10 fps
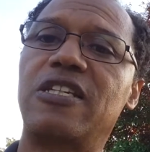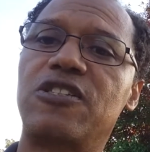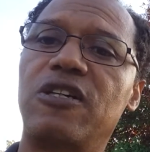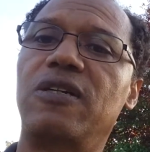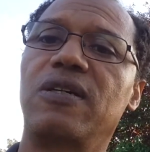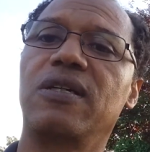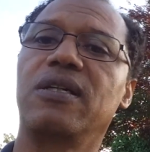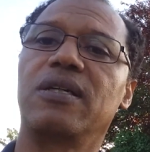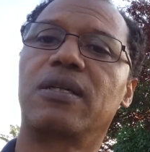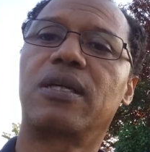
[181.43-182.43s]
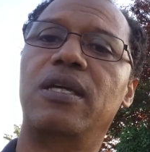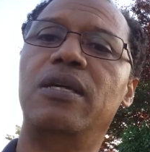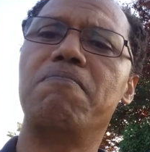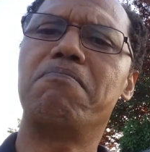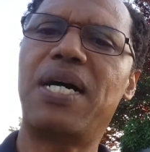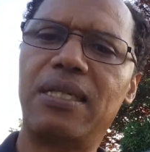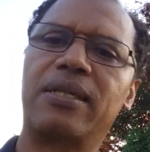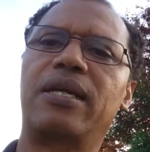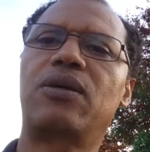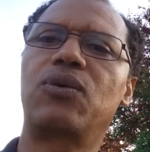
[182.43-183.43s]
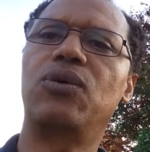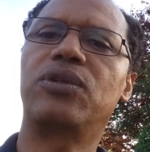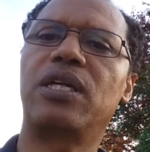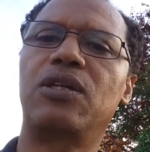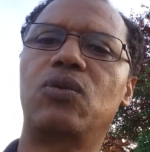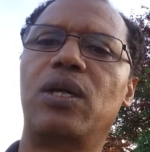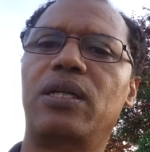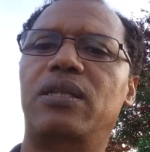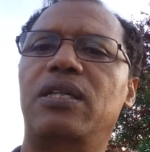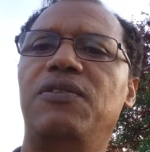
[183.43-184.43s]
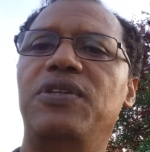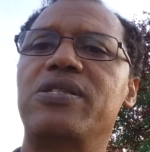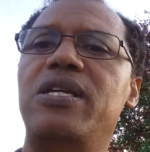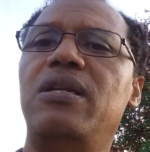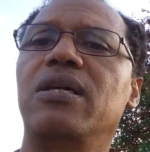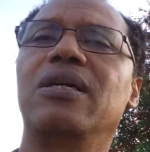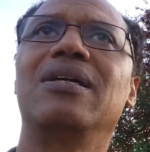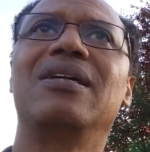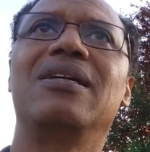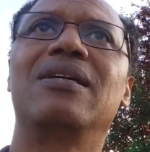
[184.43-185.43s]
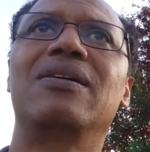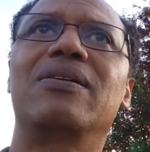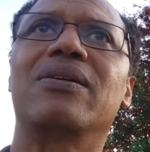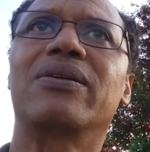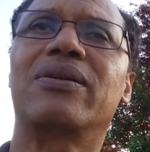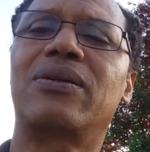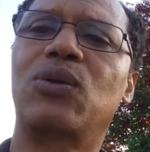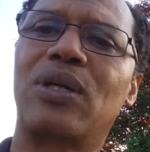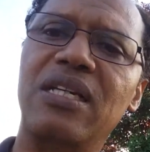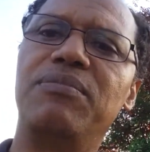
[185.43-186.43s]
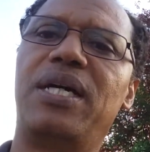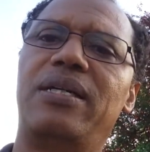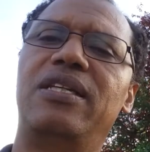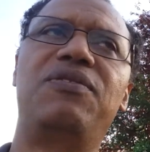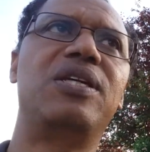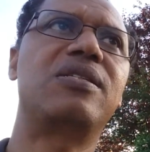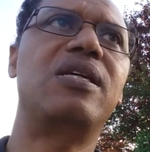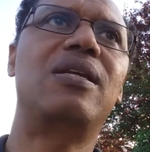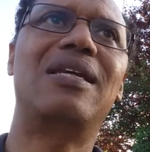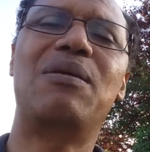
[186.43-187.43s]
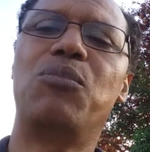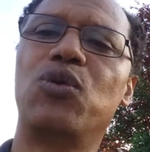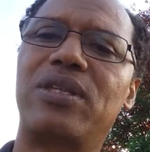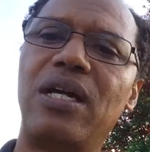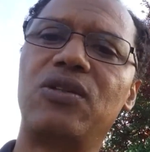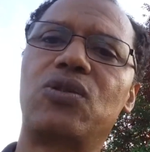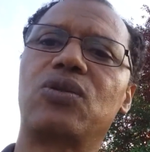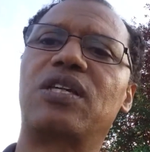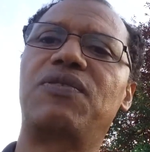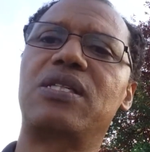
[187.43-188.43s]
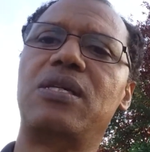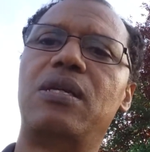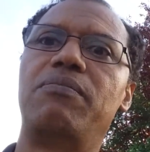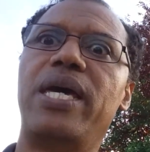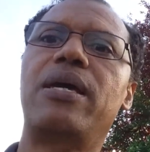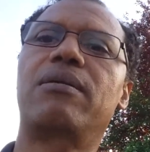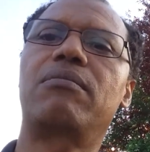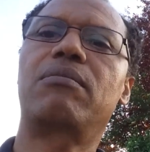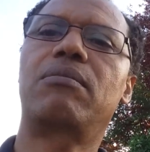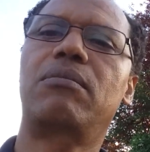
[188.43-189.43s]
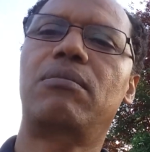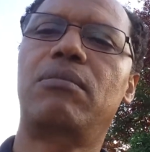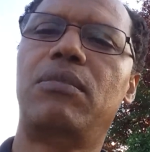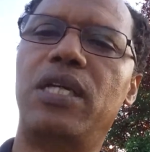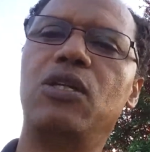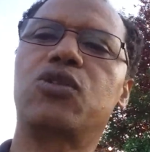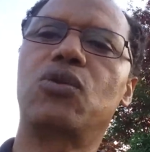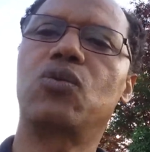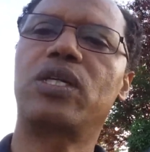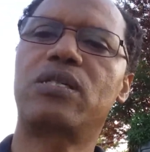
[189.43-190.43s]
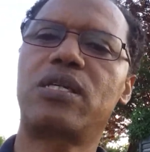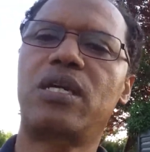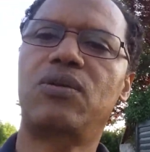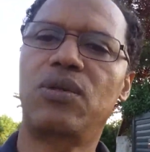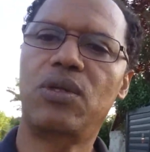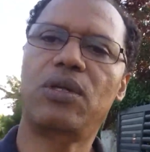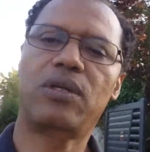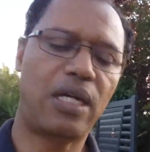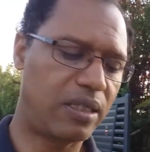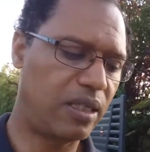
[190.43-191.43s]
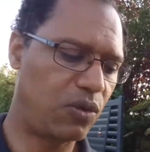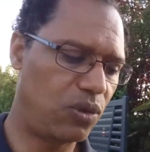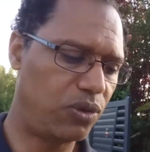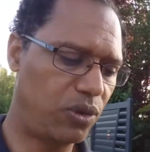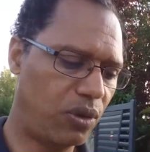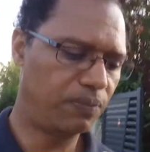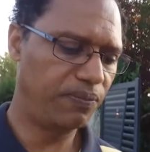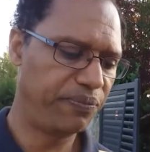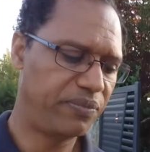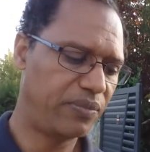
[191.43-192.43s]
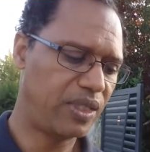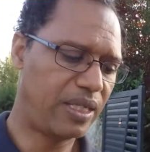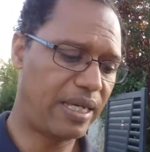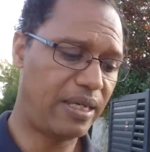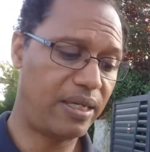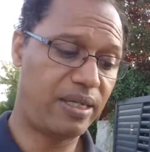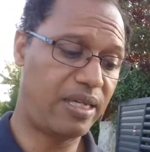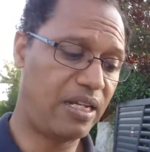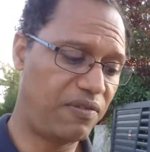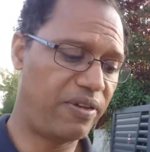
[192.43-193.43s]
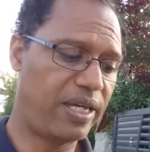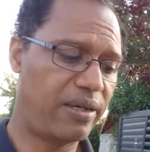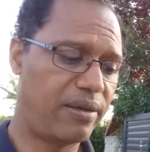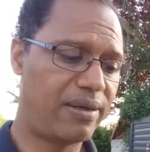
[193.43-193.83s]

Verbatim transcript: des gens qui, malgré que le territoire était difficile, euh, le climat est difficile, les montagnes sont difficiles, mais ils se nourrissaient de leur agriculture. Et il y en avait